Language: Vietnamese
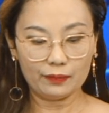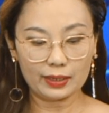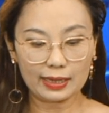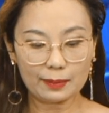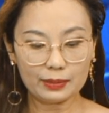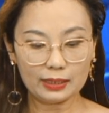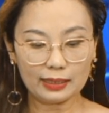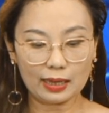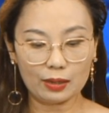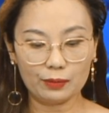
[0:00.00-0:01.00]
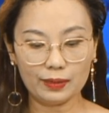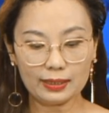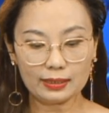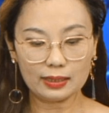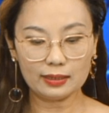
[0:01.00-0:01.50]
Việt Nam chế tạo
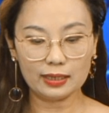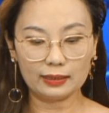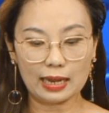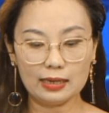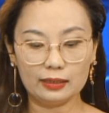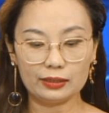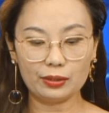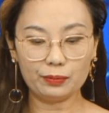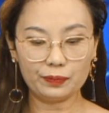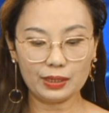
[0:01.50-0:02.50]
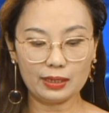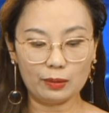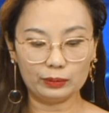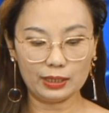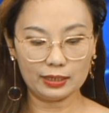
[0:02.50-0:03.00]
vaccine dịch tả lợn châu Phi
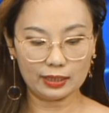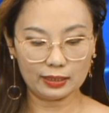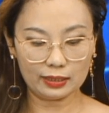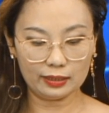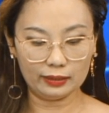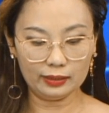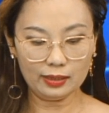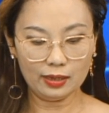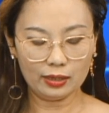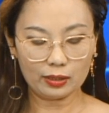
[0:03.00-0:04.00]
đầu tiên trên thế giới